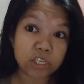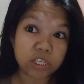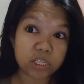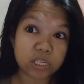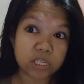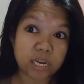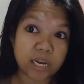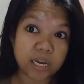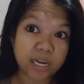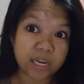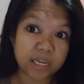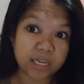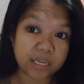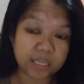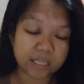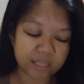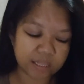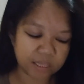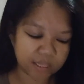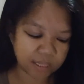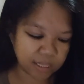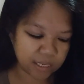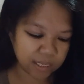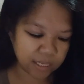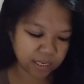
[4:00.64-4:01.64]
siya sa
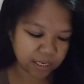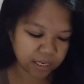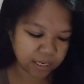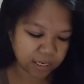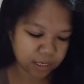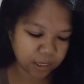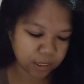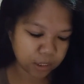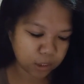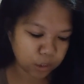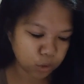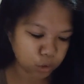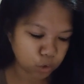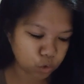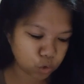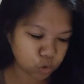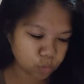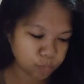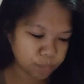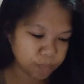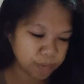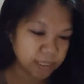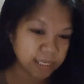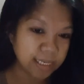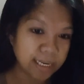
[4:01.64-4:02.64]
akin.
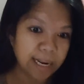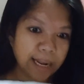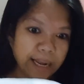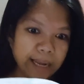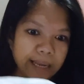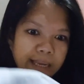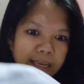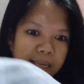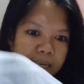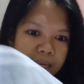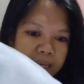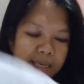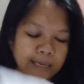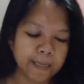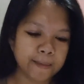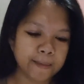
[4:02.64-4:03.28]
Super laki.